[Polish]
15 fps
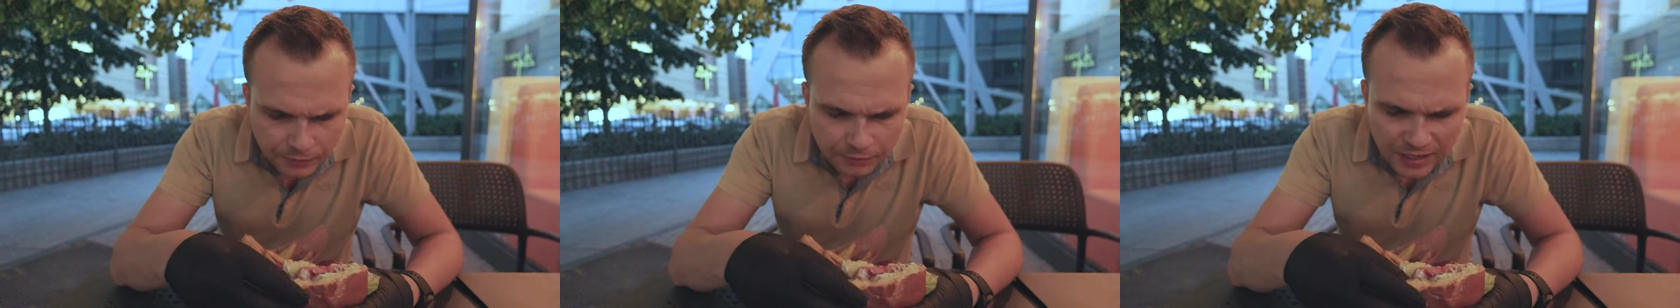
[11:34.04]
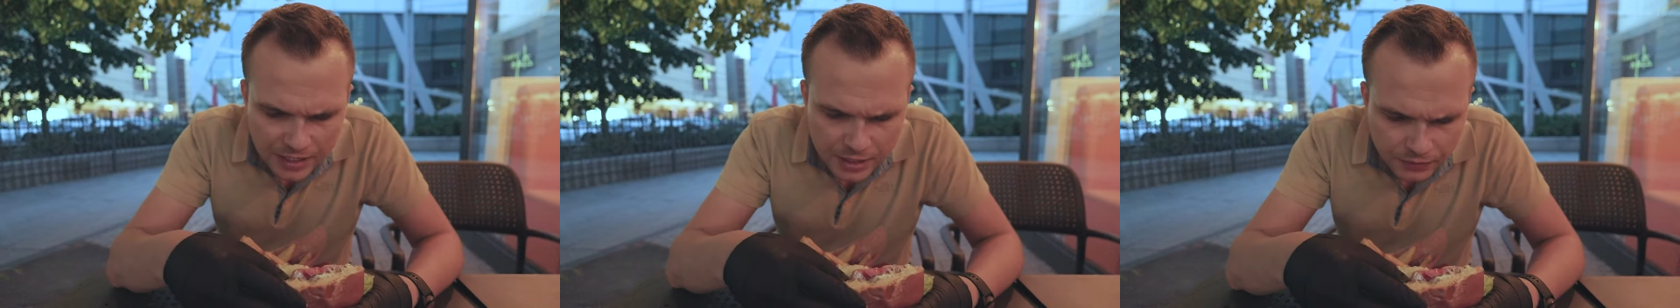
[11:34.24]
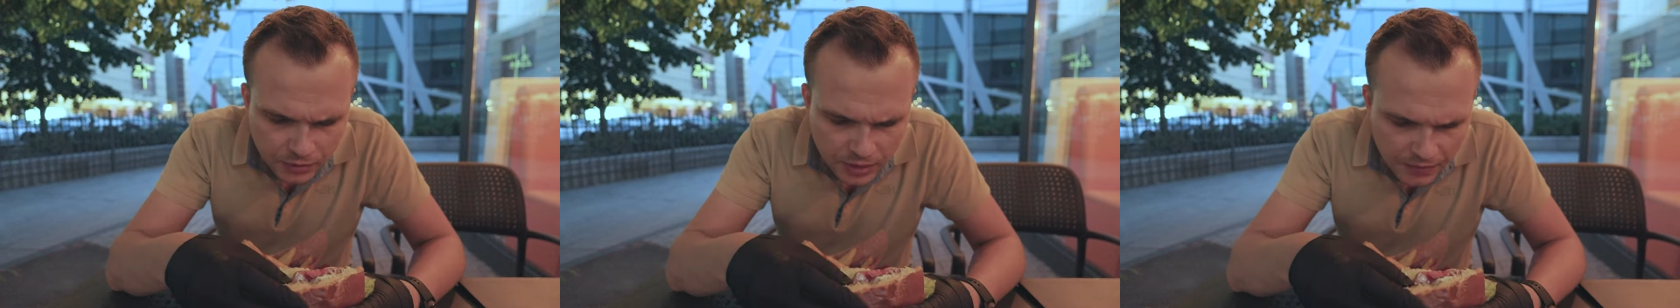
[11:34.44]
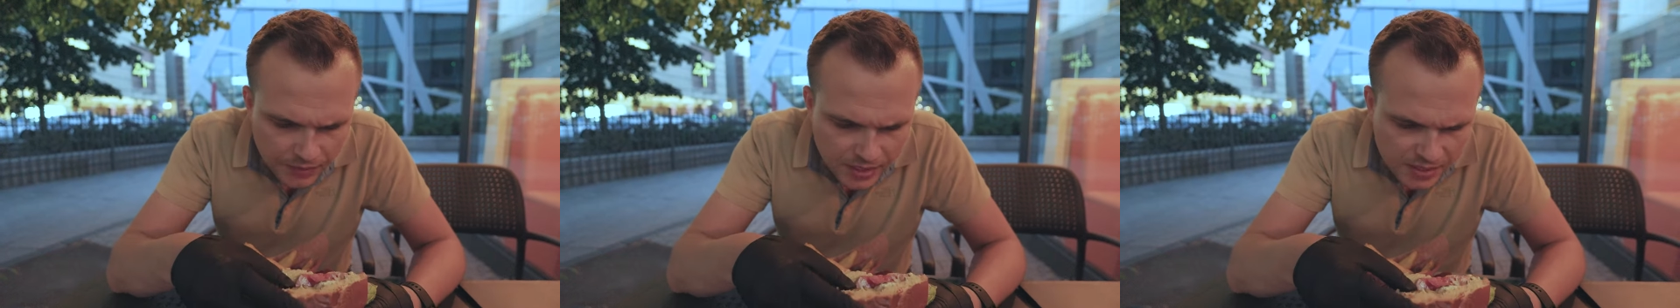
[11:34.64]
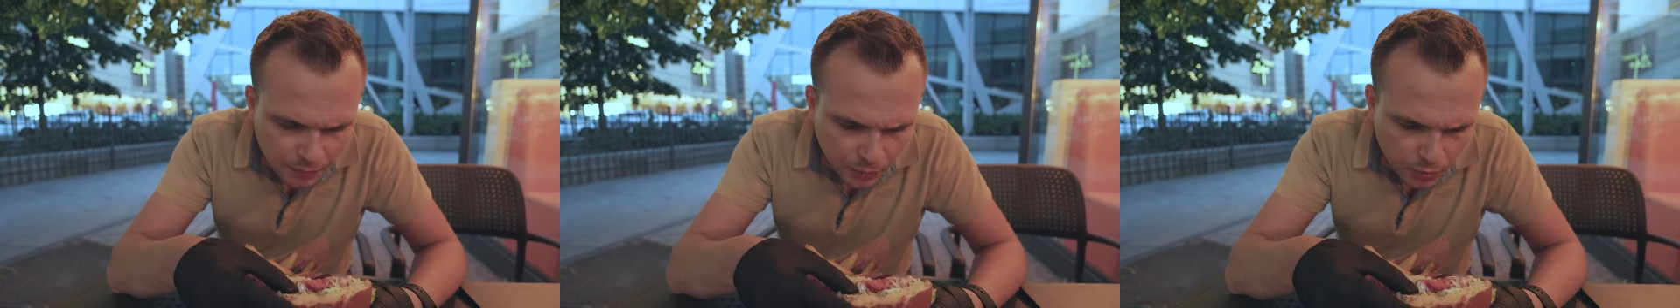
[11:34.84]
Warzyw to
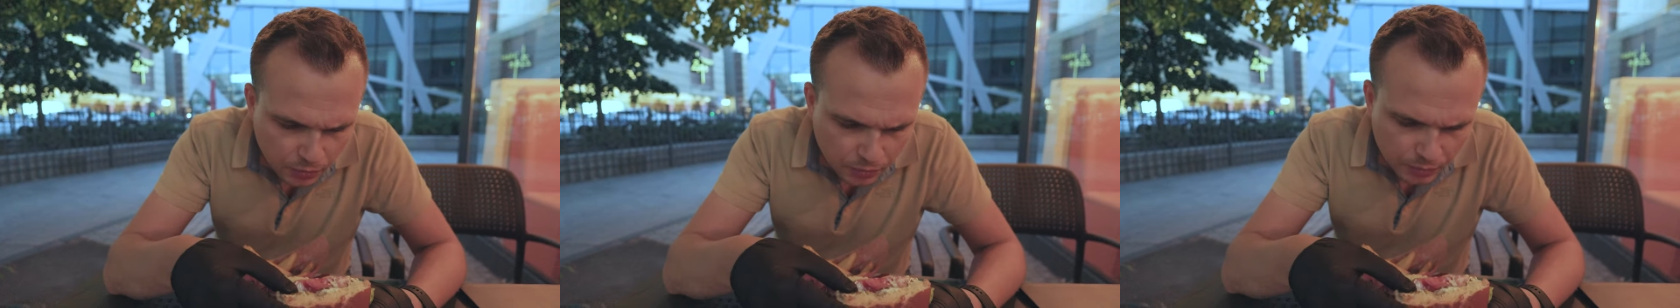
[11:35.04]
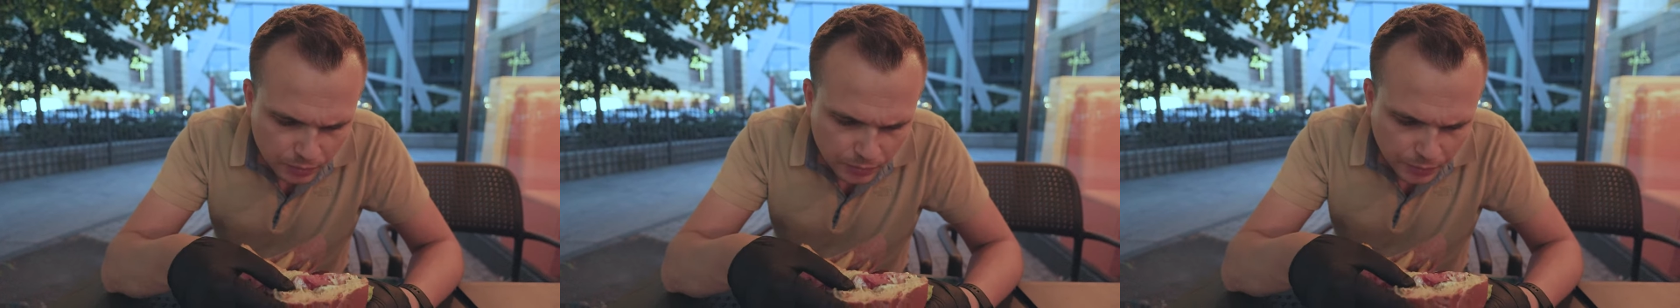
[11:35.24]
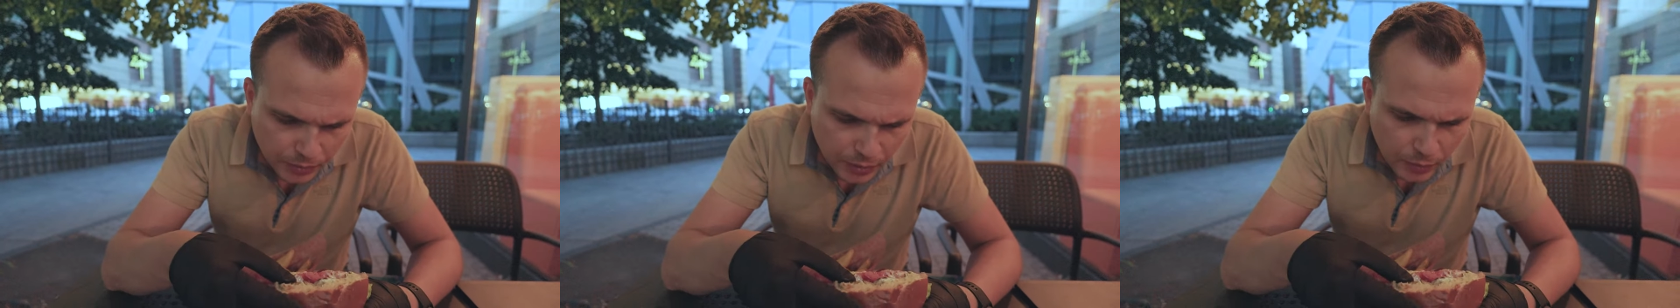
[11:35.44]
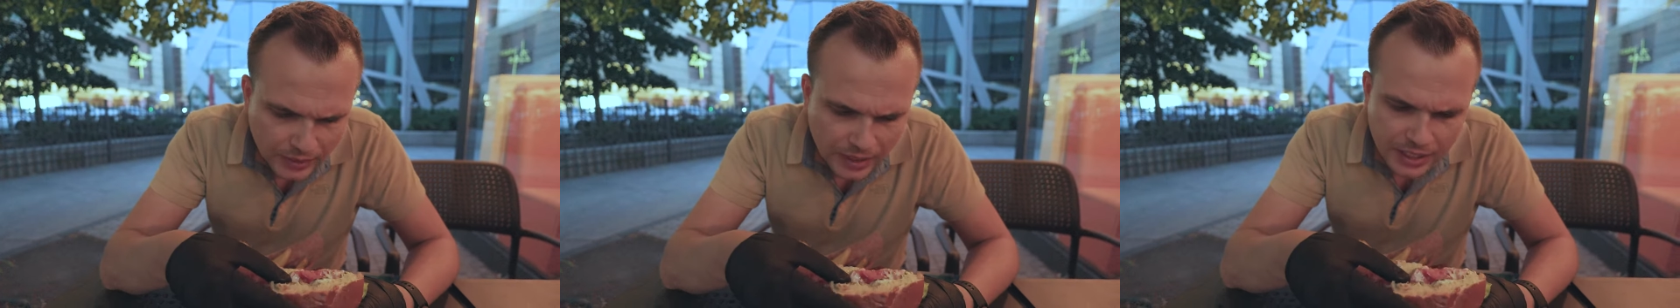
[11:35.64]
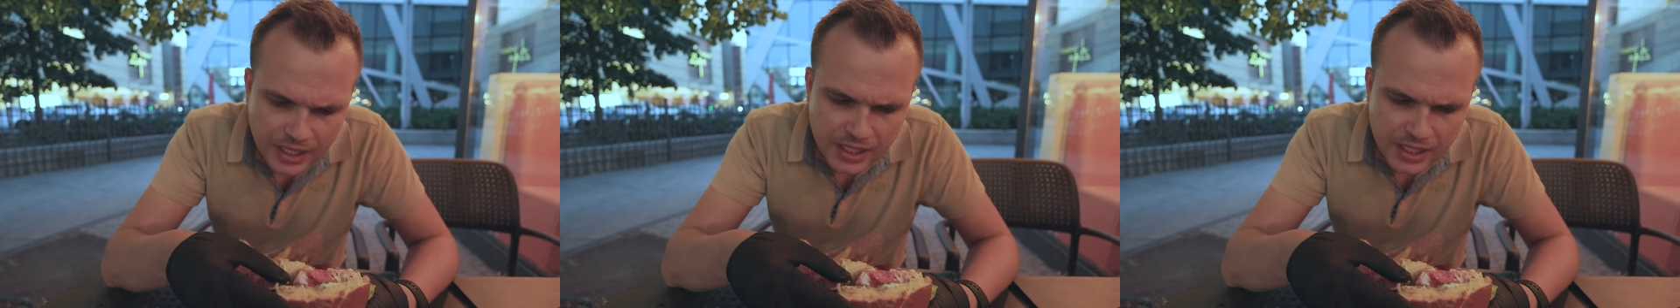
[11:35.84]
nawet sporo no tak, ponakładali.